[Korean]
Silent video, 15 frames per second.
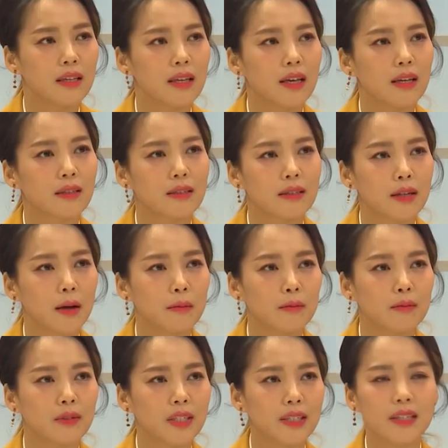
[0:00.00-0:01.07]
이게
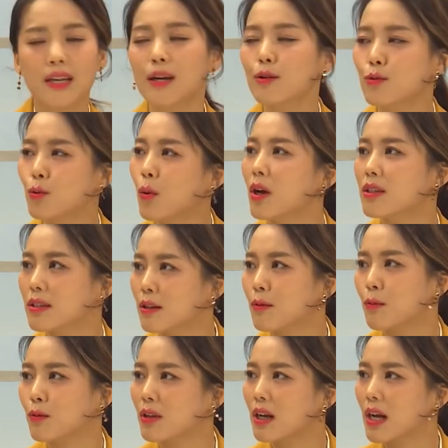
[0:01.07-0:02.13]
참 시대가 좋아지다
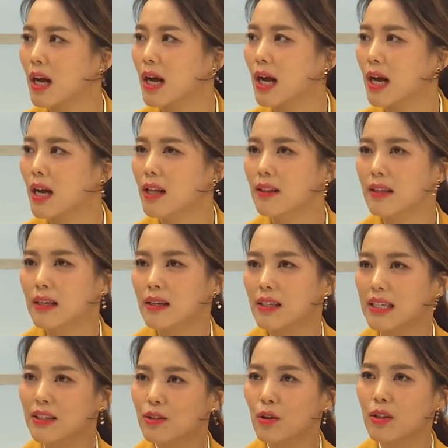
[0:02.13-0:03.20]
보니까
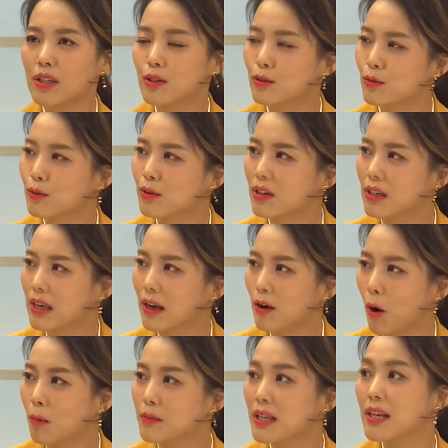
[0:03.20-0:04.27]
인터넷으로 이렇게
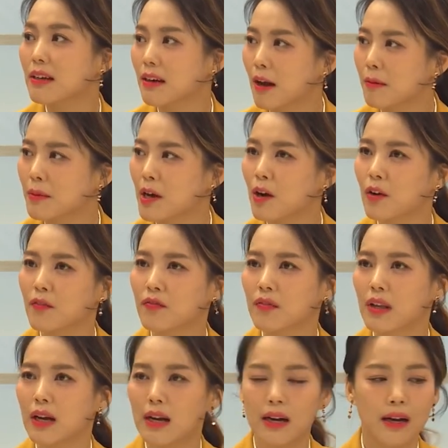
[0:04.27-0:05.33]
검색을 하면
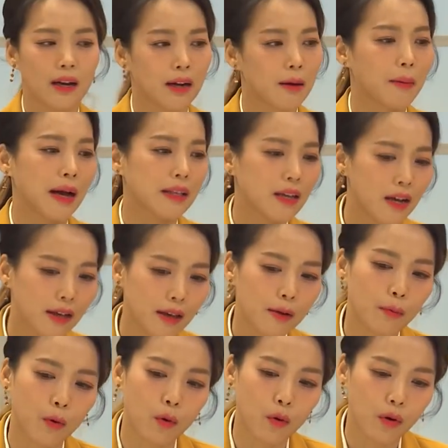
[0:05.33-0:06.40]
음. 그러니까 만약에
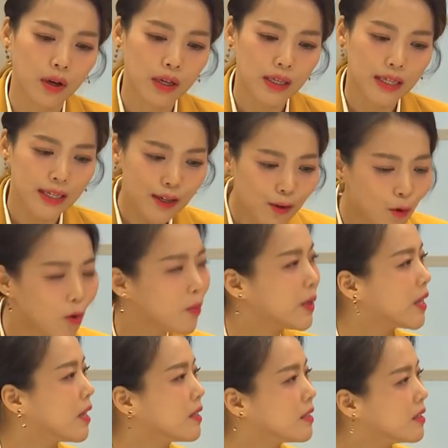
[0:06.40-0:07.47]
뭐
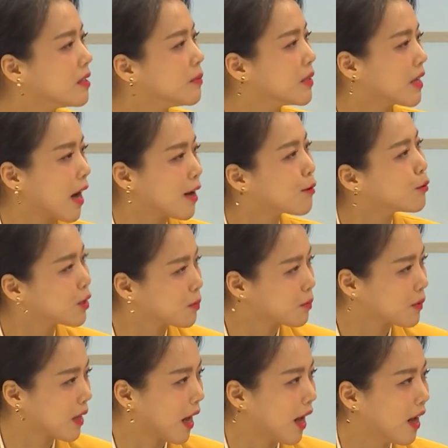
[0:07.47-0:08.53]
일곱이라는 의미를 알고
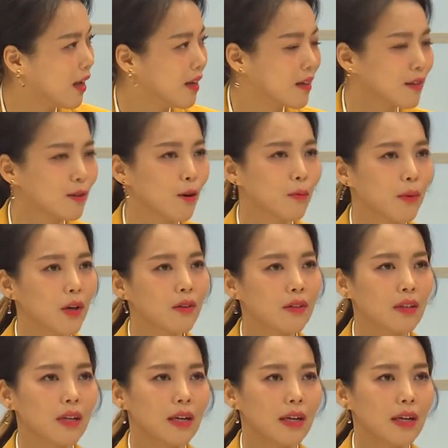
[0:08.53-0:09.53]
싶다. 그러면